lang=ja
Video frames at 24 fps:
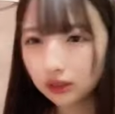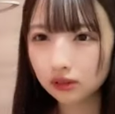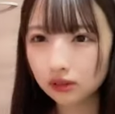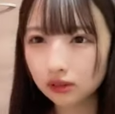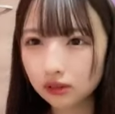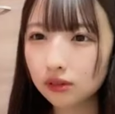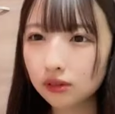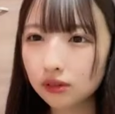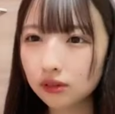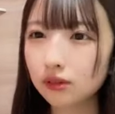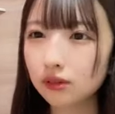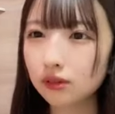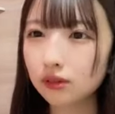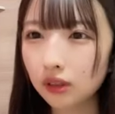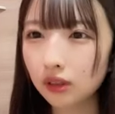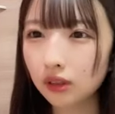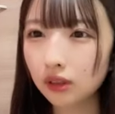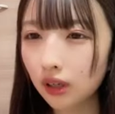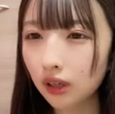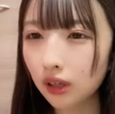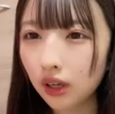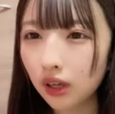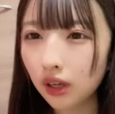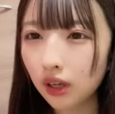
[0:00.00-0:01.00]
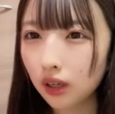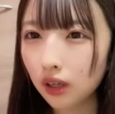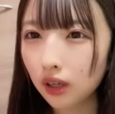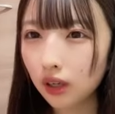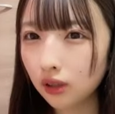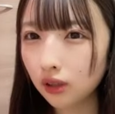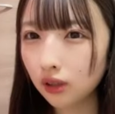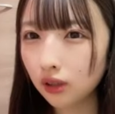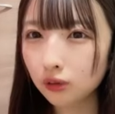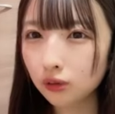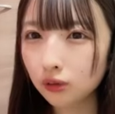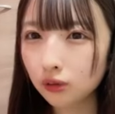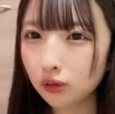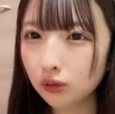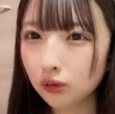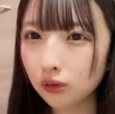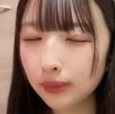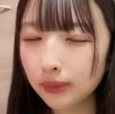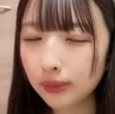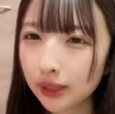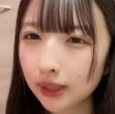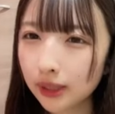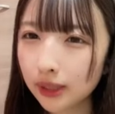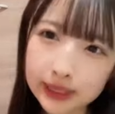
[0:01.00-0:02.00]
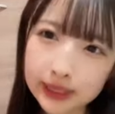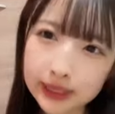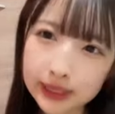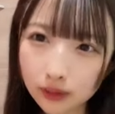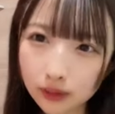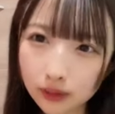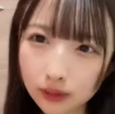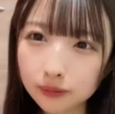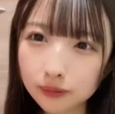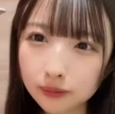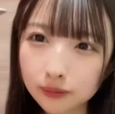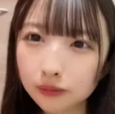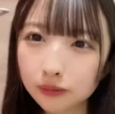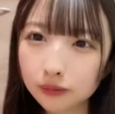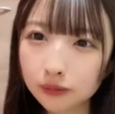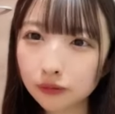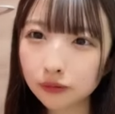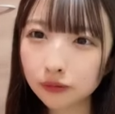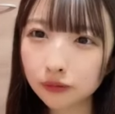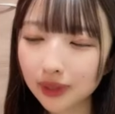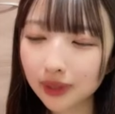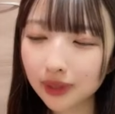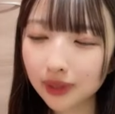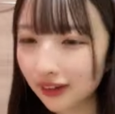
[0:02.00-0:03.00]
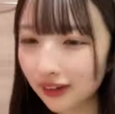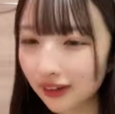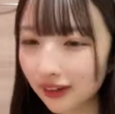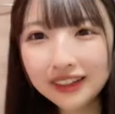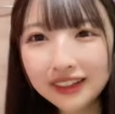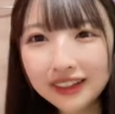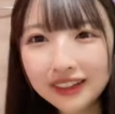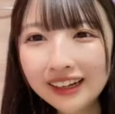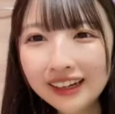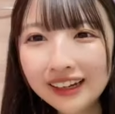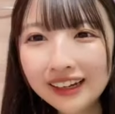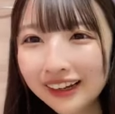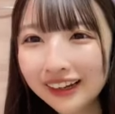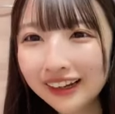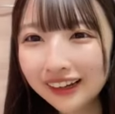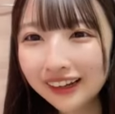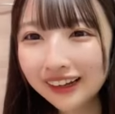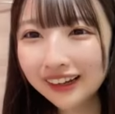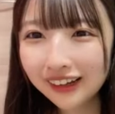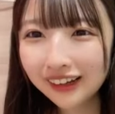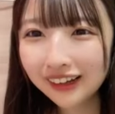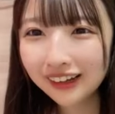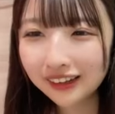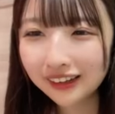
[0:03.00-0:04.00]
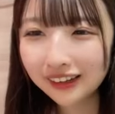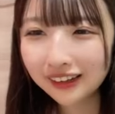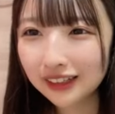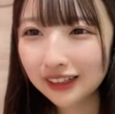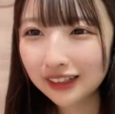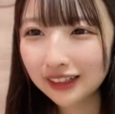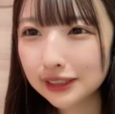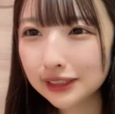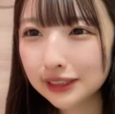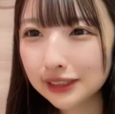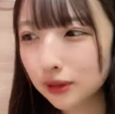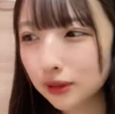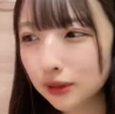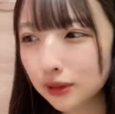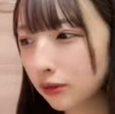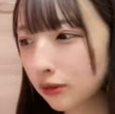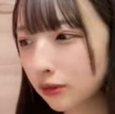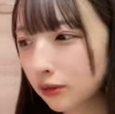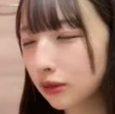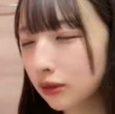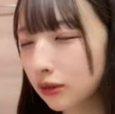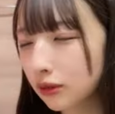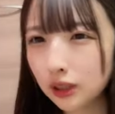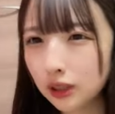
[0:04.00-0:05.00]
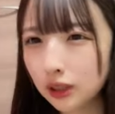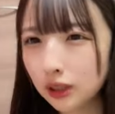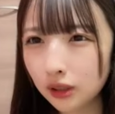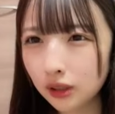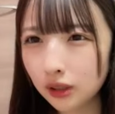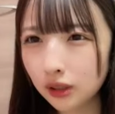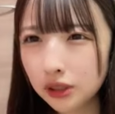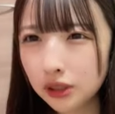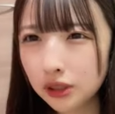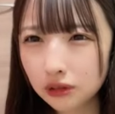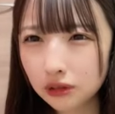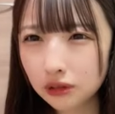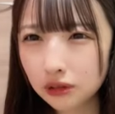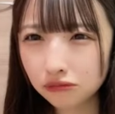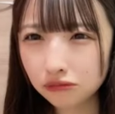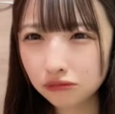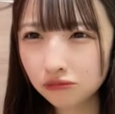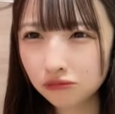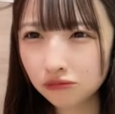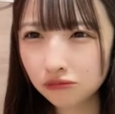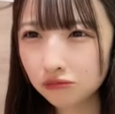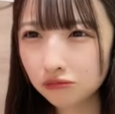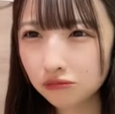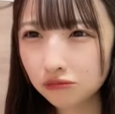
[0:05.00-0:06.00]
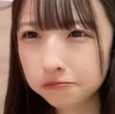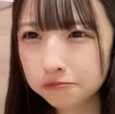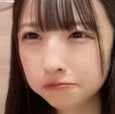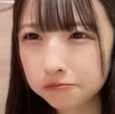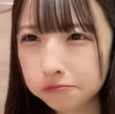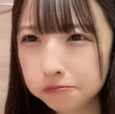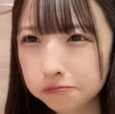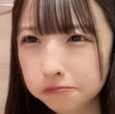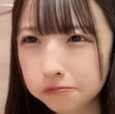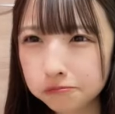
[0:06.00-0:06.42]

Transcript: フェスティバル公演に出てもうちょ超ね緊張でもなんか特にね